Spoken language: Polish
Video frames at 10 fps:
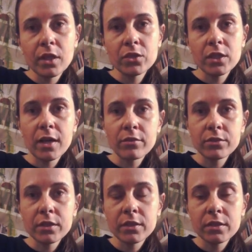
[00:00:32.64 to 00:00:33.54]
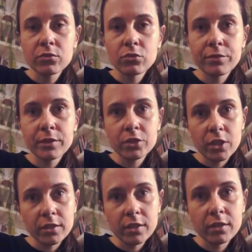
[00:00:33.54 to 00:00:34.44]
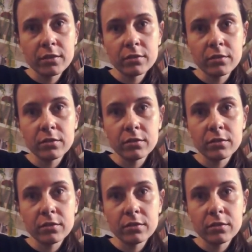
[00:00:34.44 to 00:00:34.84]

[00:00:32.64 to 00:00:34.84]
ciekawe doświadczenie